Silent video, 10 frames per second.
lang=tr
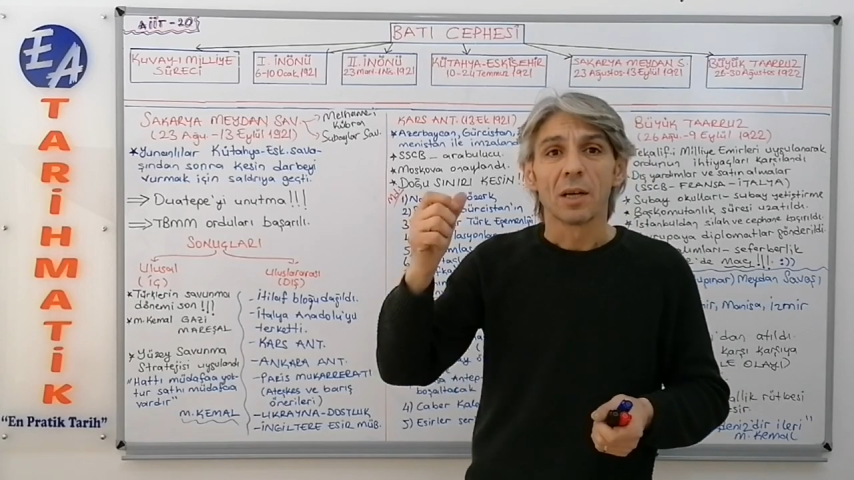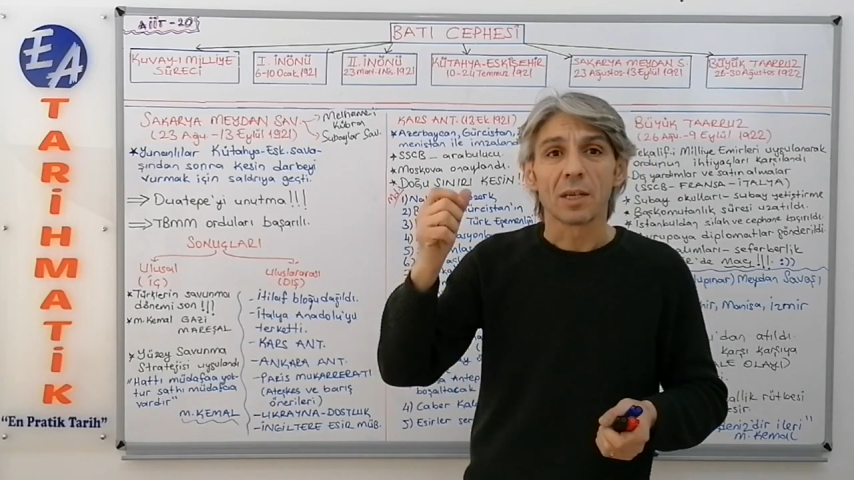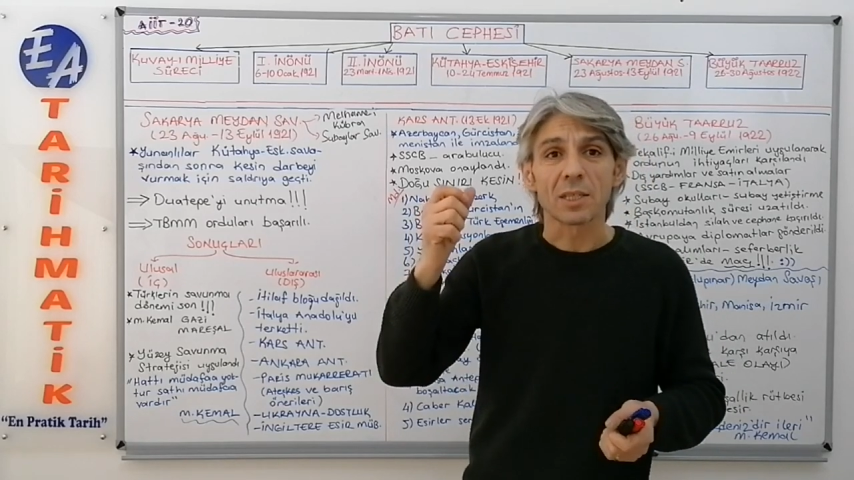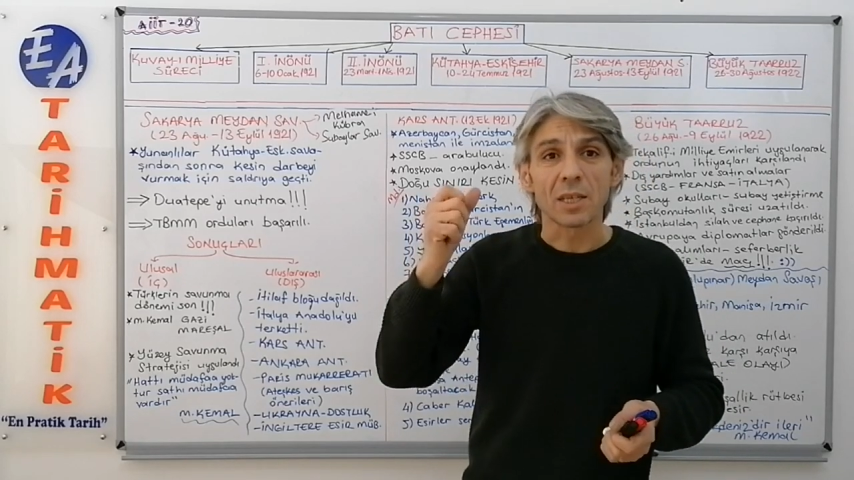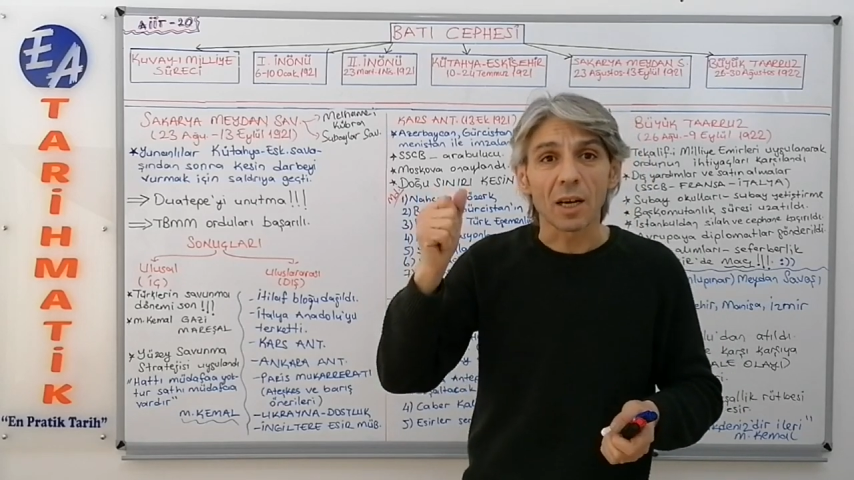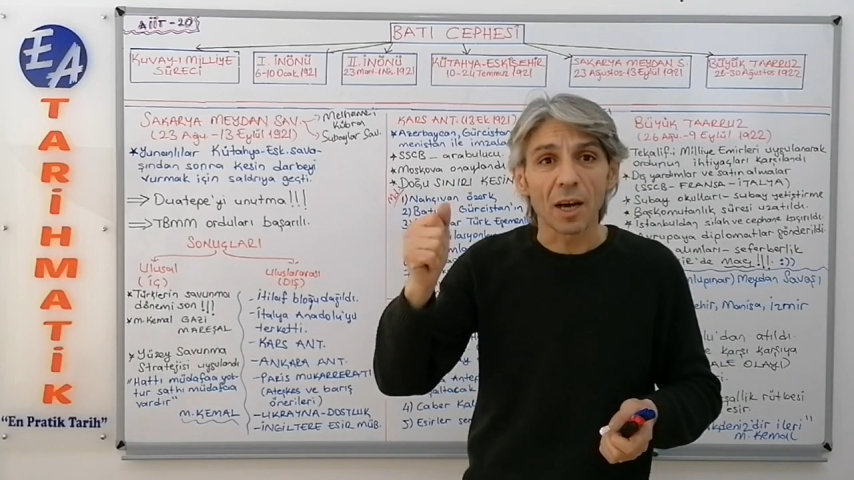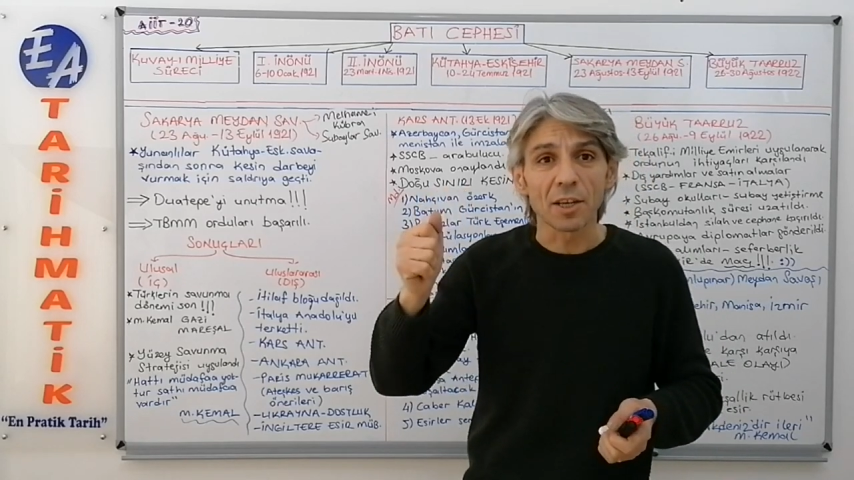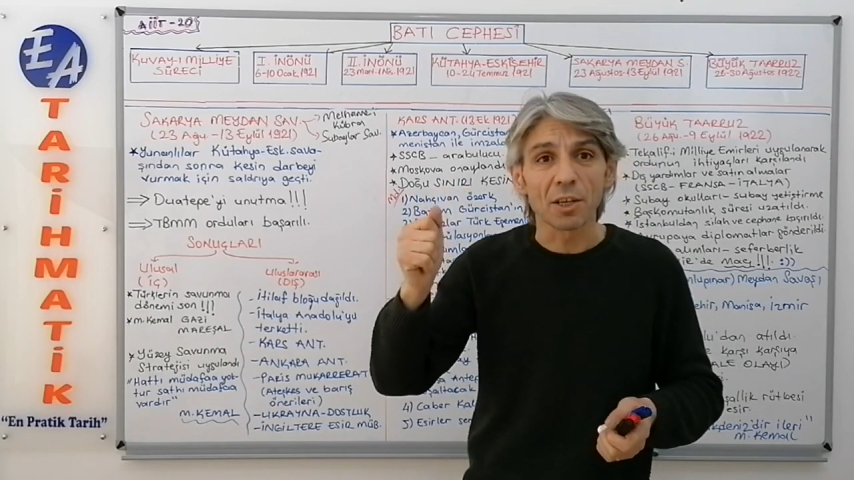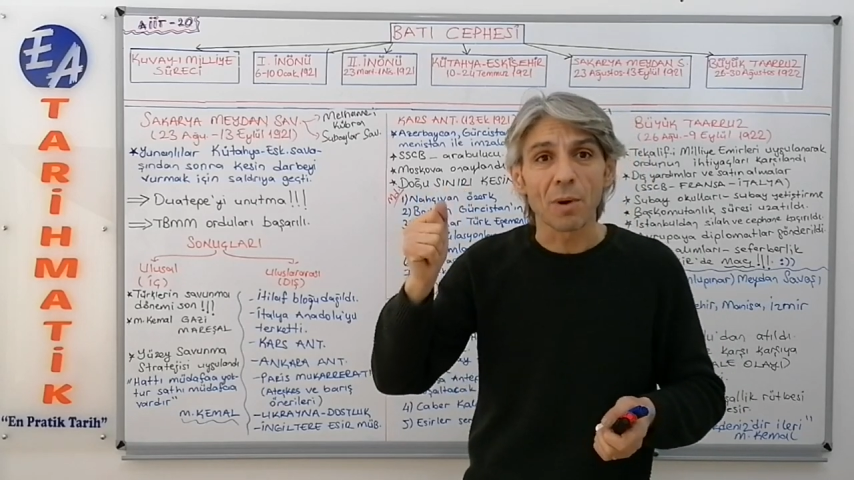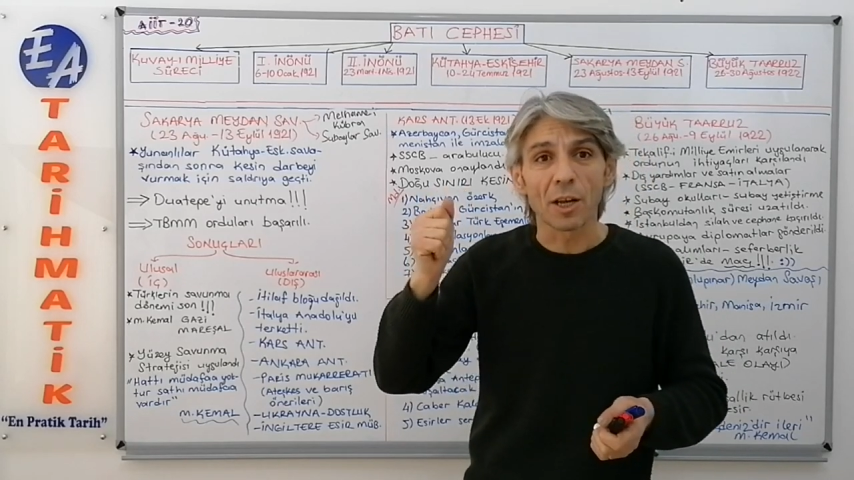e,
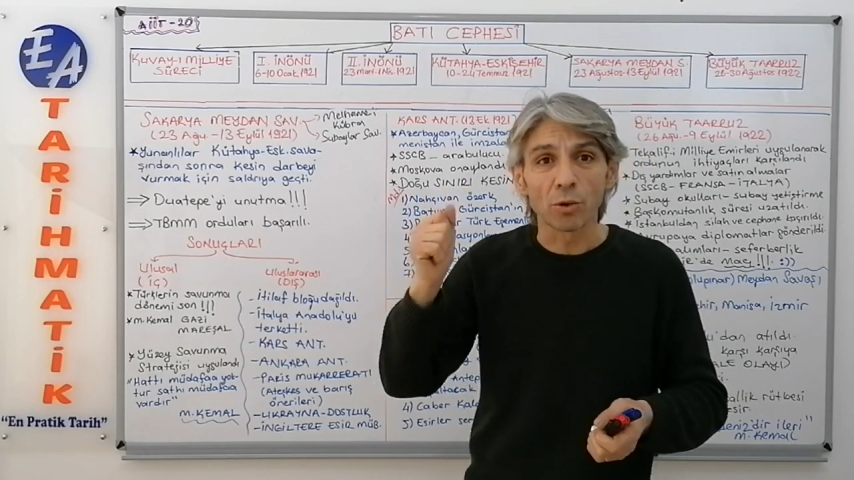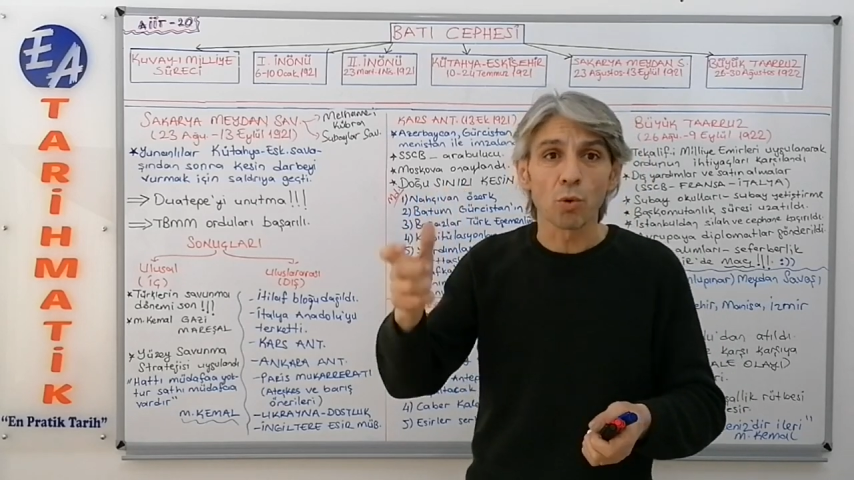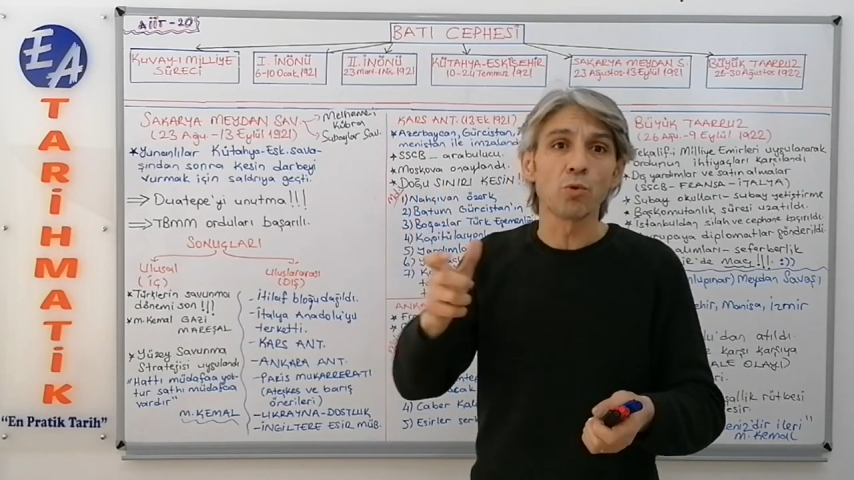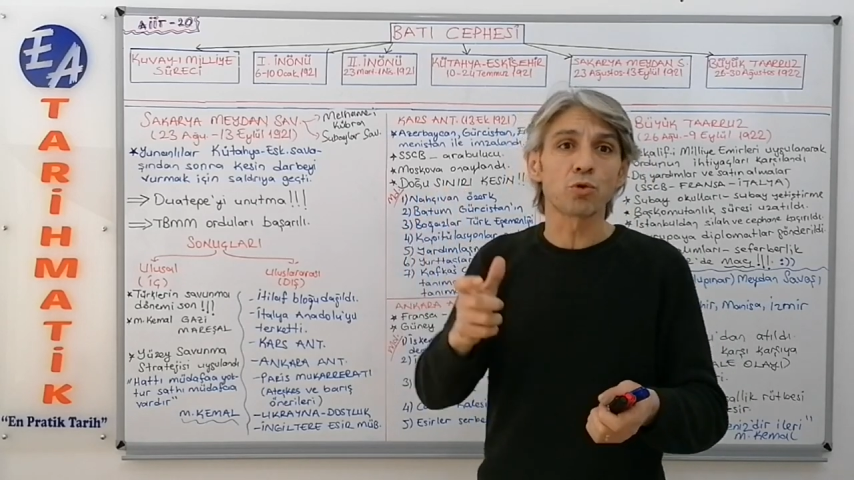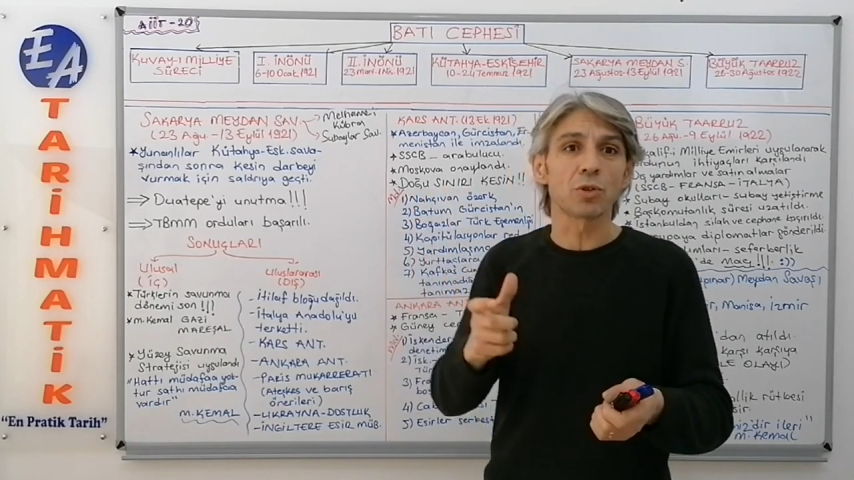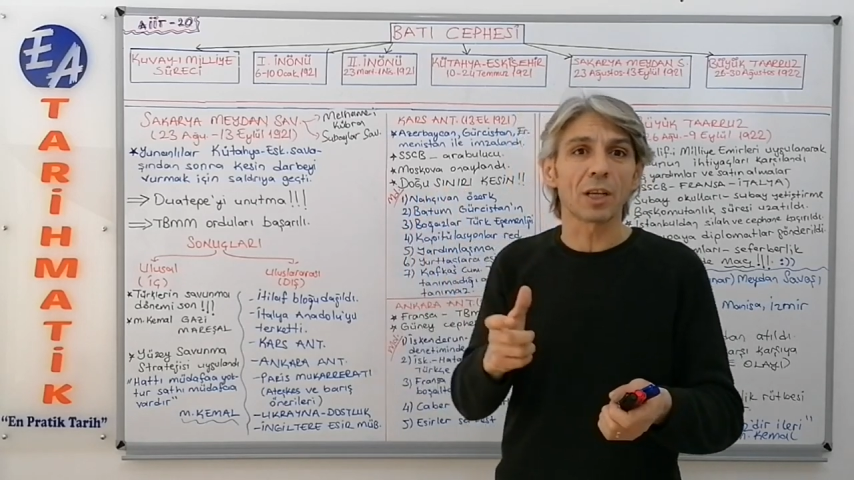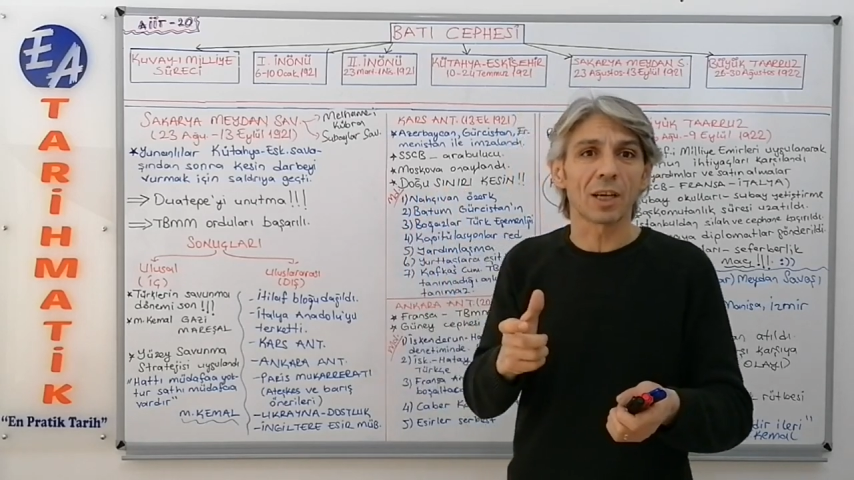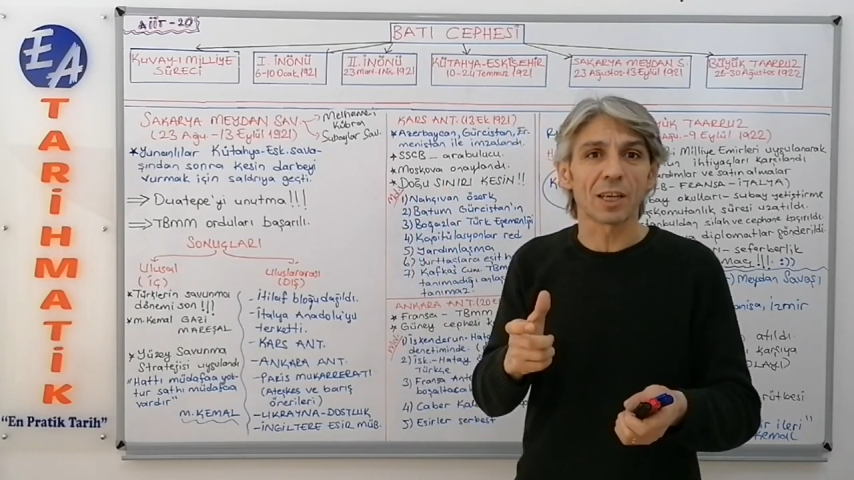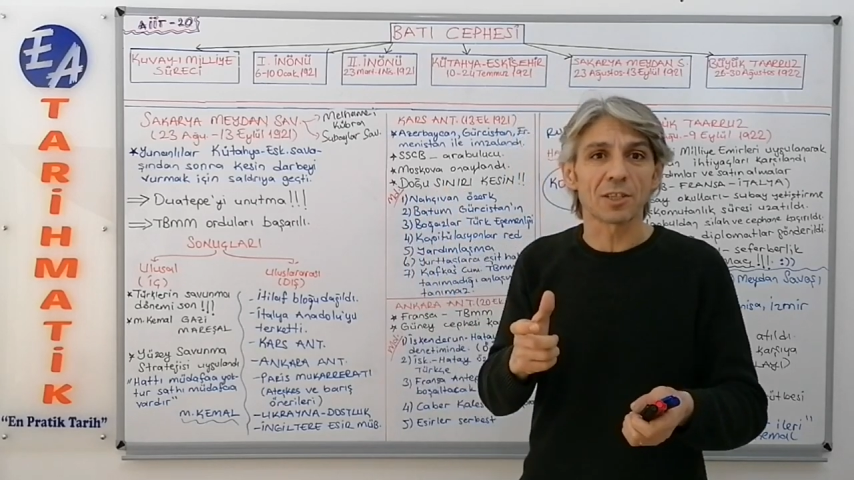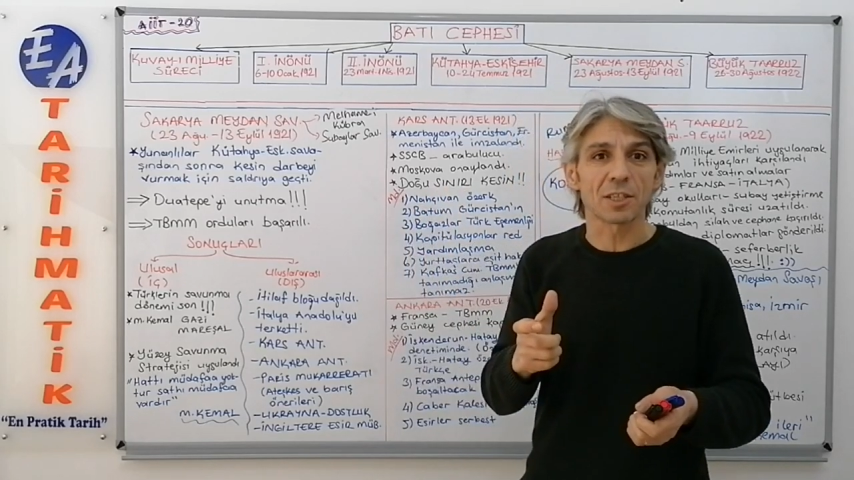Sakarya Irmağı'nın doğusuna da
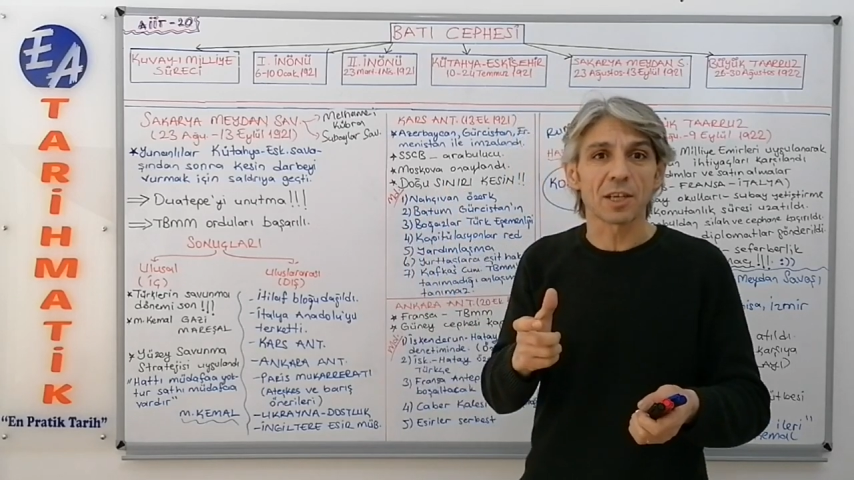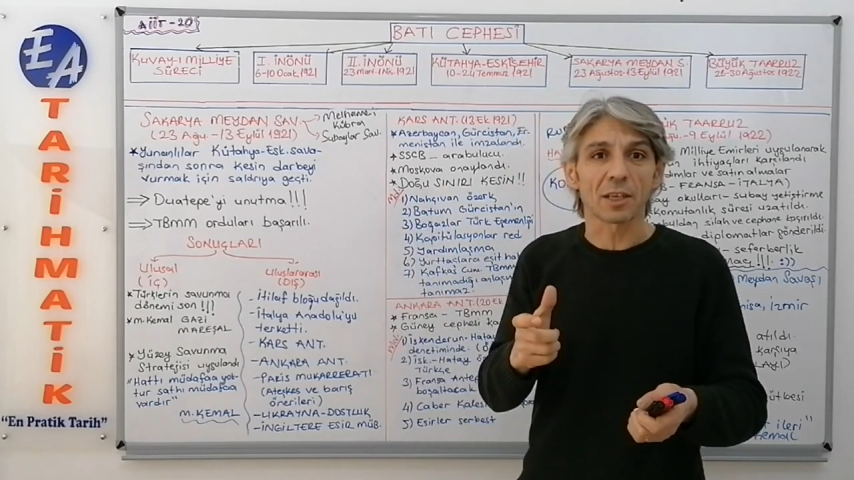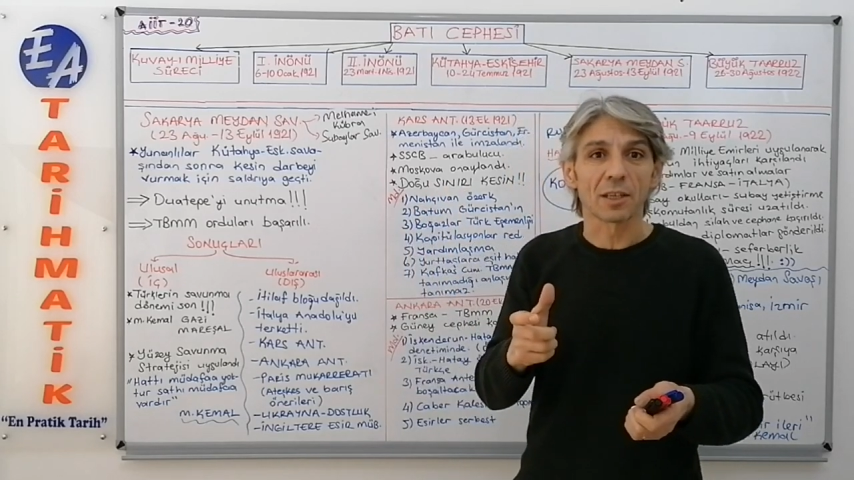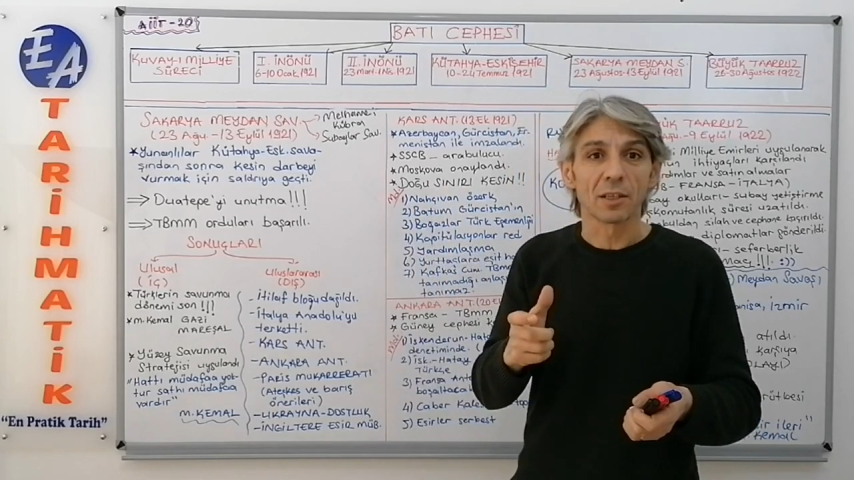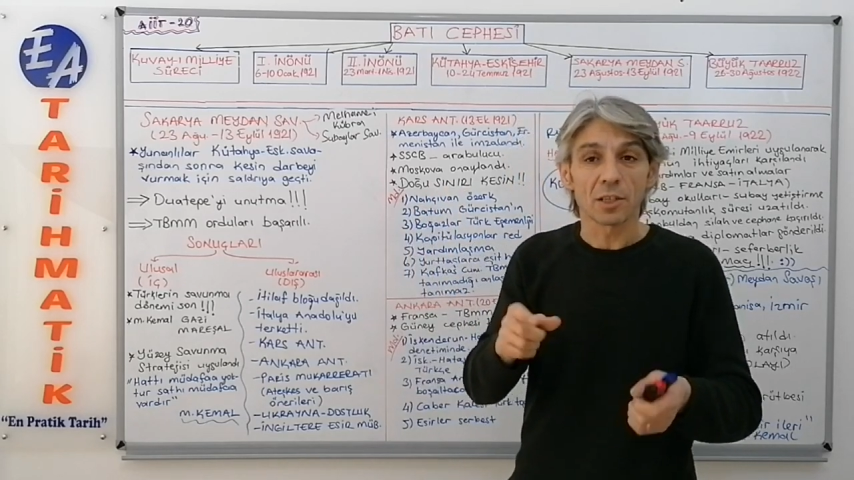geçecek.